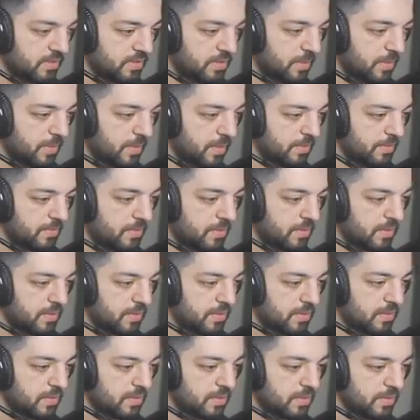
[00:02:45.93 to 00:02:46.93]
Tamam.
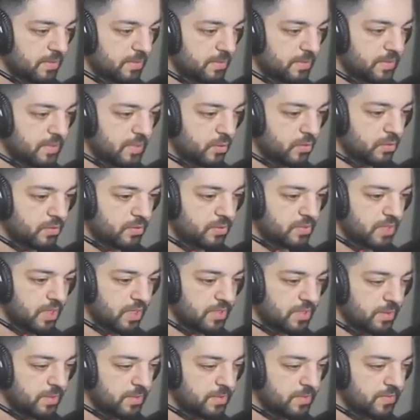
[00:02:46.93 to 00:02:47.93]
Bir de onun
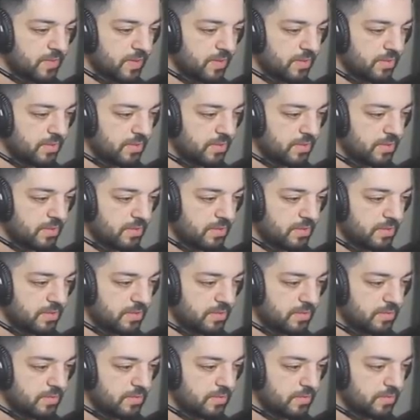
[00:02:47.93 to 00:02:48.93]
sağında bir var.
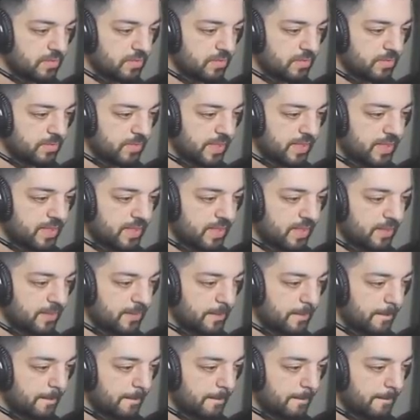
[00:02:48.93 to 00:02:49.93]
Bekle.